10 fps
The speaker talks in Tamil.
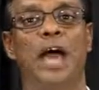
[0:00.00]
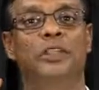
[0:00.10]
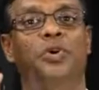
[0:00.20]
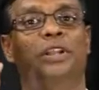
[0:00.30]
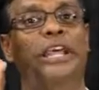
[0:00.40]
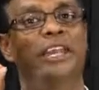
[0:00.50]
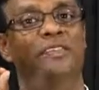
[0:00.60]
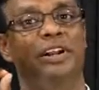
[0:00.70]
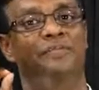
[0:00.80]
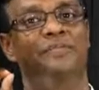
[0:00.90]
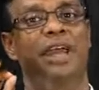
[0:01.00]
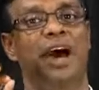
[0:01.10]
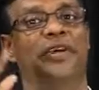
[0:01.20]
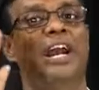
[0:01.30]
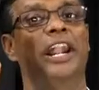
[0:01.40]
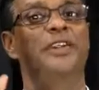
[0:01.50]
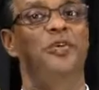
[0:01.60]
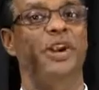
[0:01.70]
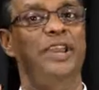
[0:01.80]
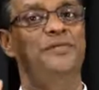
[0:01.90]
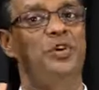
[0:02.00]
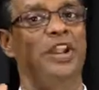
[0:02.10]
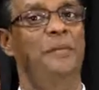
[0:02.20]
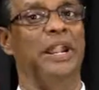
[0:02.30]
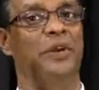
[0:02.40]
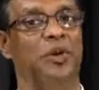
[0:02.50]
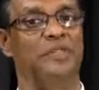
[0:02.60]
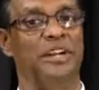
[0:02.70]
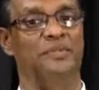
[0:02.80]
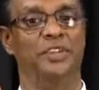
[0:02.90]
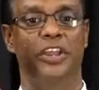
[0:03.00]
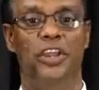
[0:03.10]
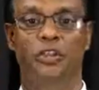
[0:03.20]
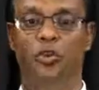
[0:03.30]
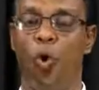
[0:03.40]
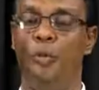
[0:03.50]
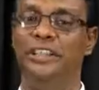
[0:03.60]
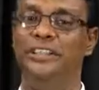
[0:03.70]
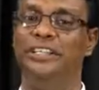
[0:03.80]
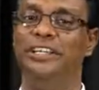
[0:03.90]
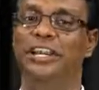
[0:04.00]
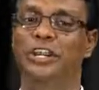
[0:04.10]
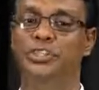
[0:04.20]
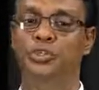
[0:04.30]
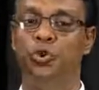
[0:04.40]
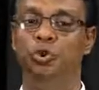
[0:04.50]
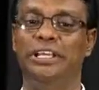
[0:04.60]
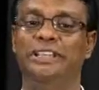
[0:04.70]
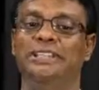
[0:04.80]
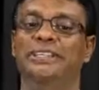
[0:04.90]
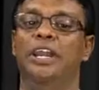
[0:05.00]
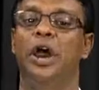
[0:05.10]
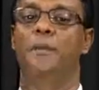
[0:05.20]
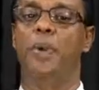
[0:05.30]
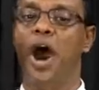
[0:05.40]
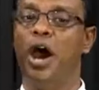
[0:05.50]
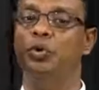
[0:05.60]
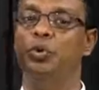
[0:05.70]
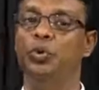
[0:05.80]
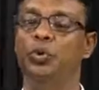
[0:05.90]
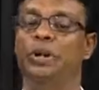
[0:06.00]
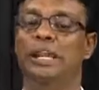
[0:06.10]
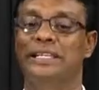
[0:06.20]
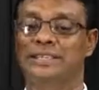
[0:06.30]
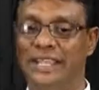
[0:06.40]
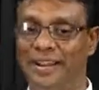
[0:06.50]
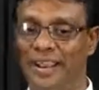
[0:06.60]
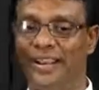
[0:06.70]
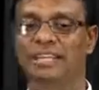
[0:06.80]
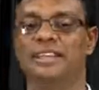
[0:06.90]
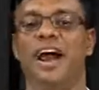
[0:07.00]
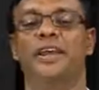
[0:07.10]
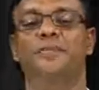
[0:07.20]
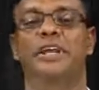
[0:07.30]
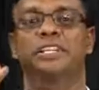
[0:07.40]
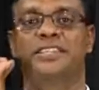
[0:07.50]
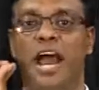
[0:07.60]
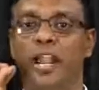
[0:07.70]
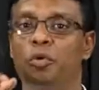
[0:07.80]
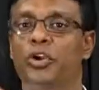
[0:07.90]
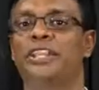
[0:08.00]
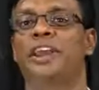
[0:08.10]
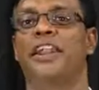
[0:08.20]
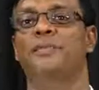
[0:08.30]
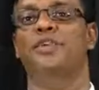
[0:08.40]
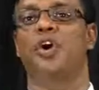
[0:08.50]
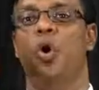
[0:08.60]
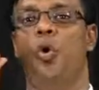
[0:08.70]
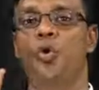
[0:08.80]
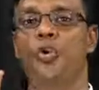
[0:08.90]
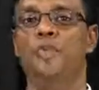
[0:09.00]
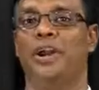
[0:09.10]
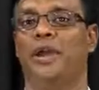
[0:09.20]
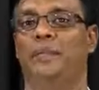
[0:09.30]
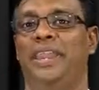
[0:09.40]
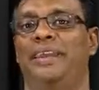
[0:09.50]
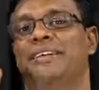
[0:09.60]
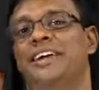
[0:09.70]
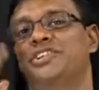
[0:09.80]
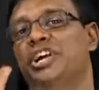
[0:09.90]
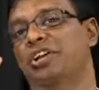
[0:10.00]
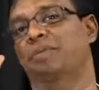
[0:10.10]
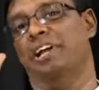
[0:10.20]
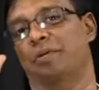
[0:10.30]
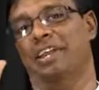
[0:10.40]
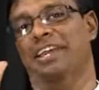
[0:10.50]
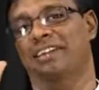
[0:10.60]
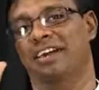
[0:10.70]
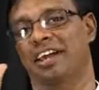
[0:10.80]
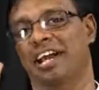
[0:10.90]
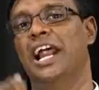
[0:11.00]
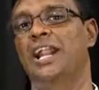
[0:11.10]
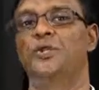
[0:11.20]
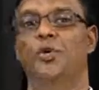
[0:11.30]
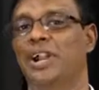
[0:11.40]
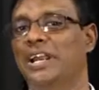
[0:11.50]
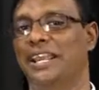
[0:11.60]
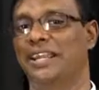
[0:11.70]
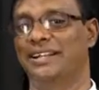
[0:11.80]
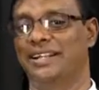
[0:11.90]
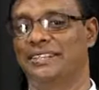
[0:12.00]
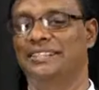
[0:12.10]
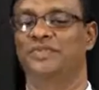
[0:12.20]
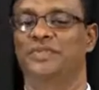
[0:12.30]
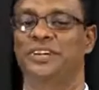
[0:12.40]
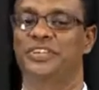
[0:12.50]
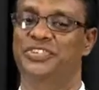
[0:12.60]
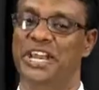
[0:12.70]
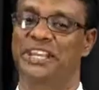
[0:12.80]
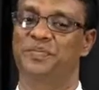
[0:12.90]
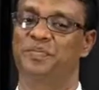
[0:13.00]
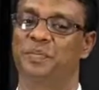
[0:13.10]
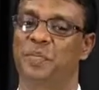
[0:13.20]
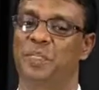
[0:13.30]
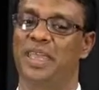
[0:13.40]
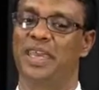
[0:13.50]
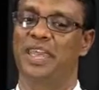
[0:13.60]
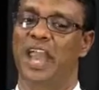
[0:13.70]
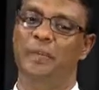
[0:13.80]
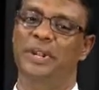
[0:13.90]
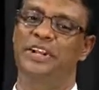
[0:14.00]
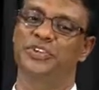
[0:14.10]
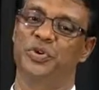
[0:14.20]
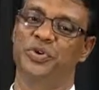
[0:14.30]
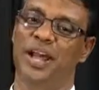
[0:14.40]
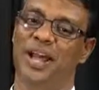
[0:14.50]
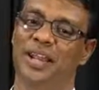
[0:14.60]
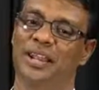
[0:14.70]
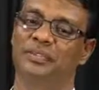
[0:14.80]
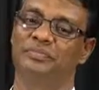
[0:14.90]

அது உங்களுக்கு தெரிய வேணும் அந்த ஏழு நூல்களையும் சொல்ல பழகிக்கொள்ள வேணும் தோபித்து ஜூதித்து பாரூக்கு சீராக்கின் ஞானம் சாலமோனின் ஞானம் ஒன்று மக்க பெயர் செண்டு மக்க பெயர் ஏழு நூல்கள் அங்கே இருக்கிறது சரி அப்படி என்று சொன்னால்